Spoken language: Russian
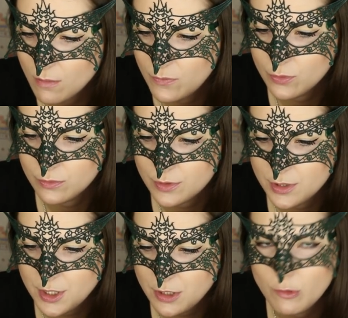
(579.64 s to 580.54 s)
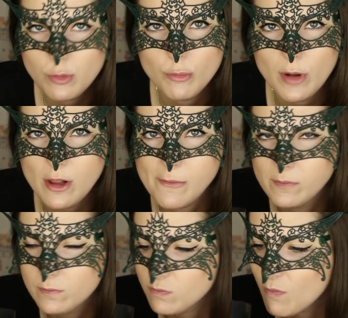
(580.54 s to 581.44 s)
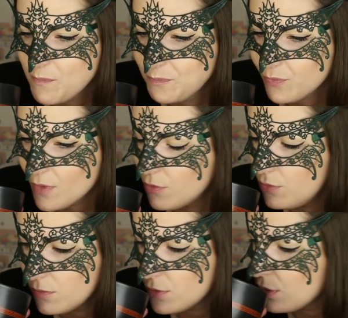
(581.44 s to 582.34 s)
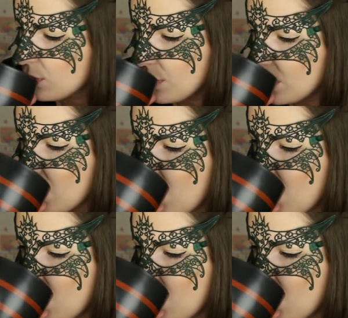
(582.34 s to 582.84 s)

Но ну, вот здесь я его покупала. Он не такой.